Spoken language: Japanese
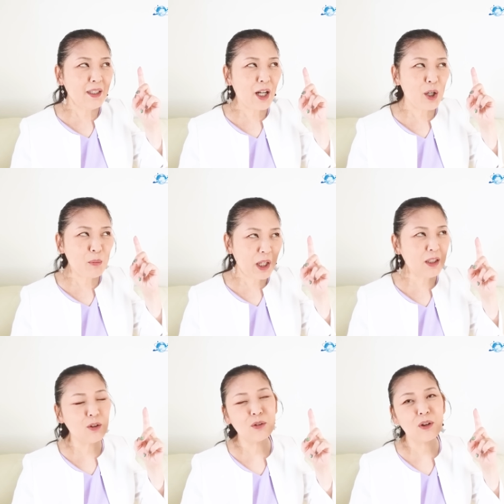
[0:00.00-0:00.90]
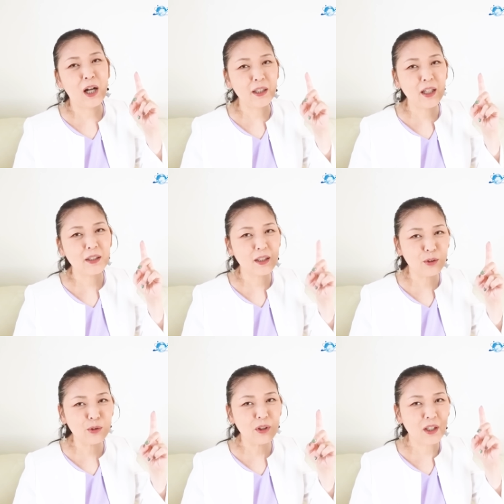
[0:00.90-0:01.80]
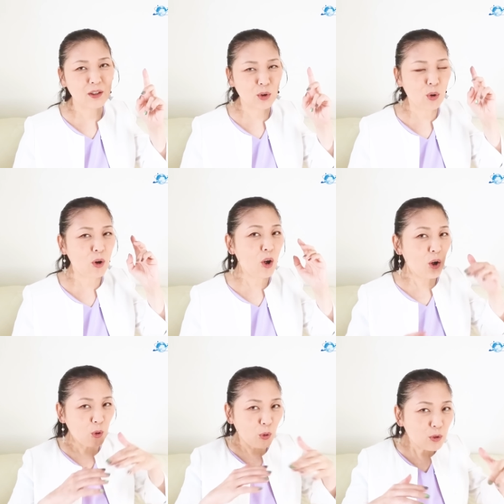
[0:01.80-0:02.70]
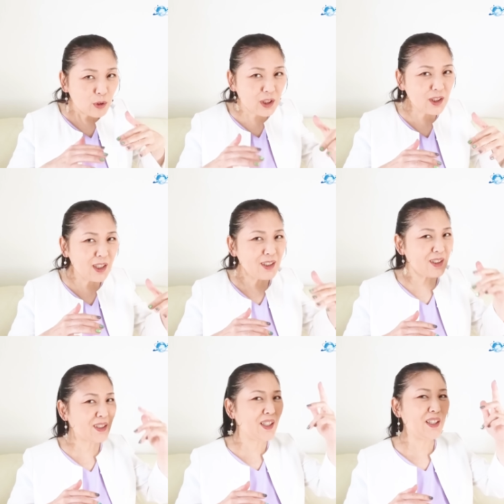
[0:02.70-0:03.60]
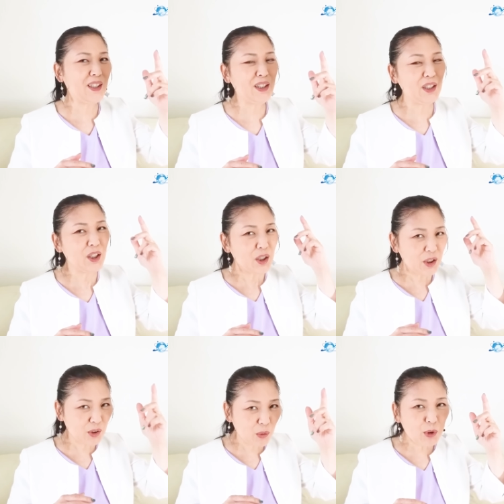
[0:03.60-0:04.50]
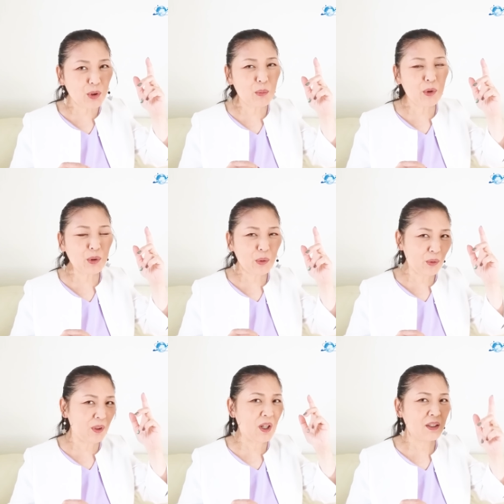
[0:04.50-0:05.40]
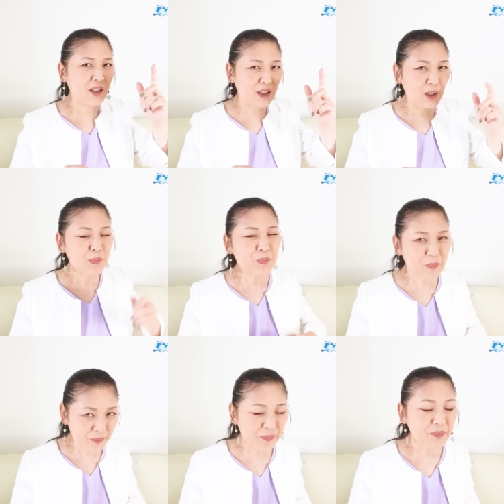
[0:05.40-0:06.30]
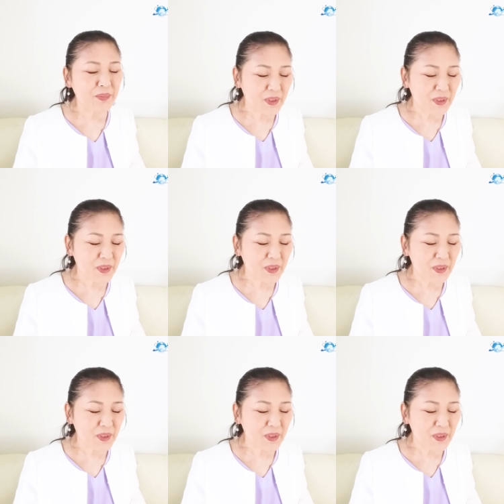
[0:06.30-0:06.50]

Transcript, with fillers: イヤーマインドとかハイヤーセルフ、えっ、と、この次元じゃない、そもそものあなた、うん、